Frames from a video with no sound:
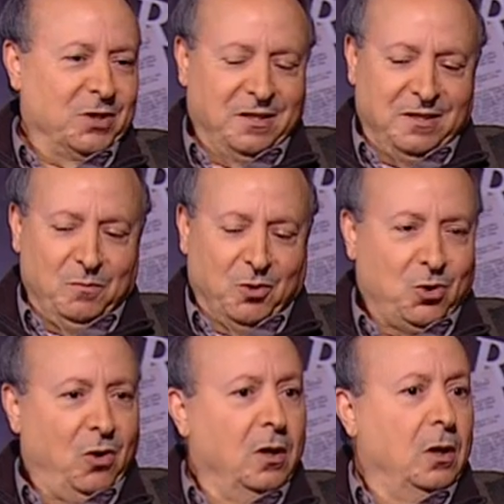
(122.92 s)
dans Non, de toute
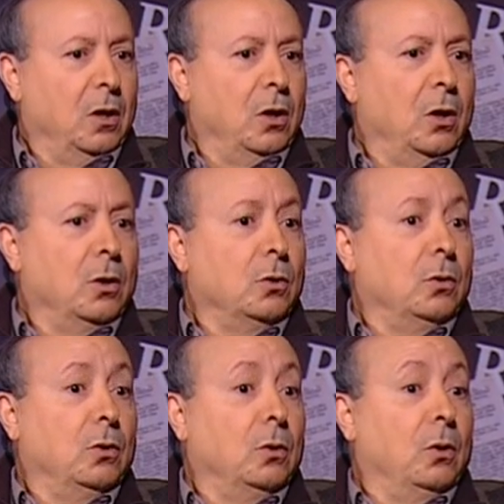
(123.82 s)
façon, ce, type
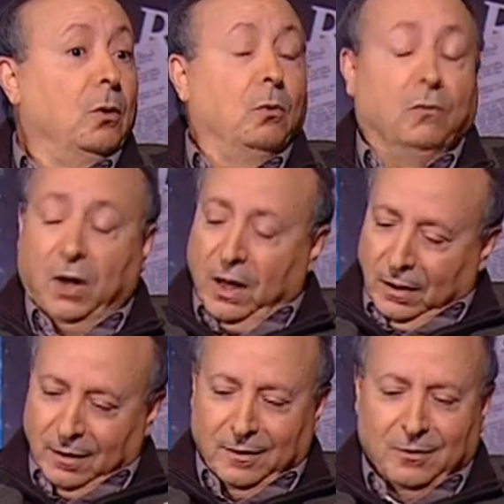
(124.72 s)
d'ouvrage. Voilà.
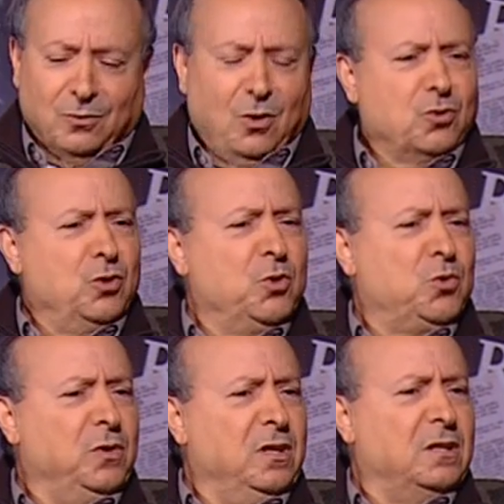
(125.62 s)
Donc je me
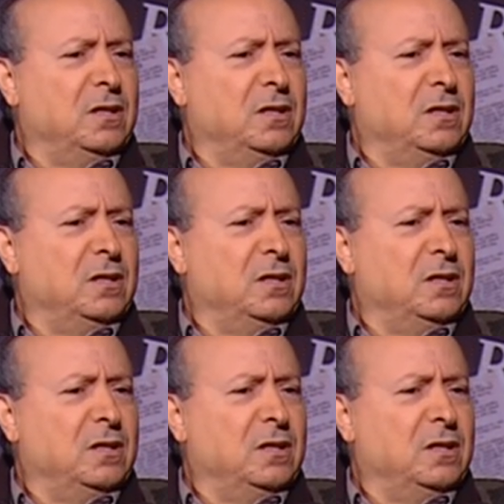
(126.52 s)
suis dit,